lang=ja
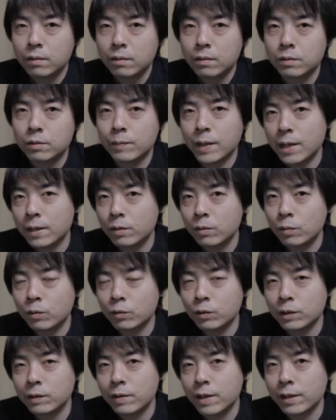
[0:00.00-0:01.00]

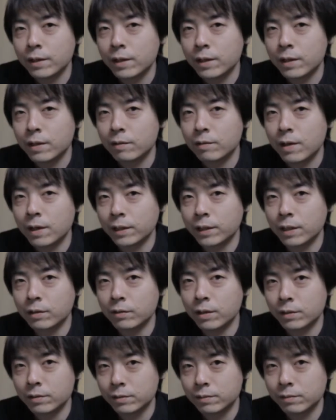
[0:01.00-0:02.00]
スマートフォンに最適な三脚
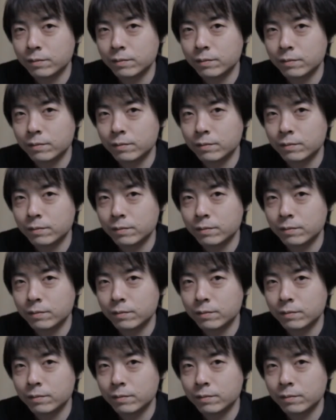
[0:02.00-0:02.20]
です。